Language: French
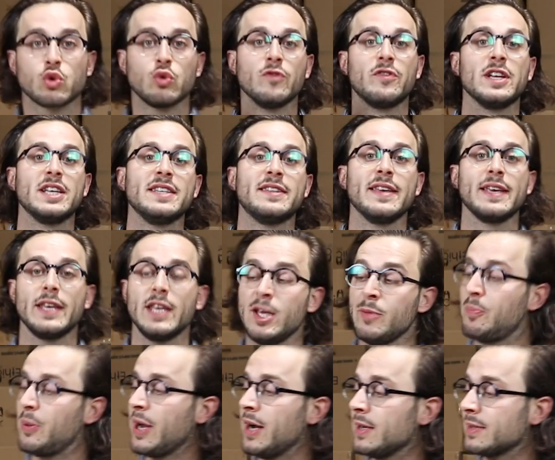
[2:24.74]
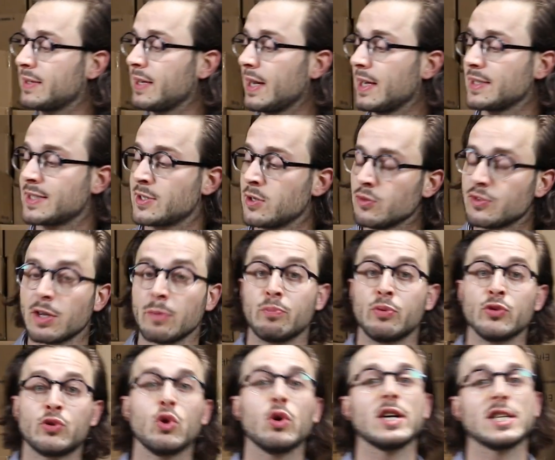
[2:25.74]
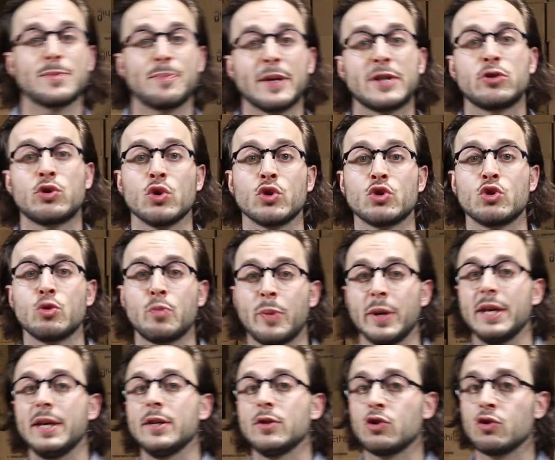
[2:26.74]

trouvais l'idée hyper intéressante et plutôt respectueuse du pays,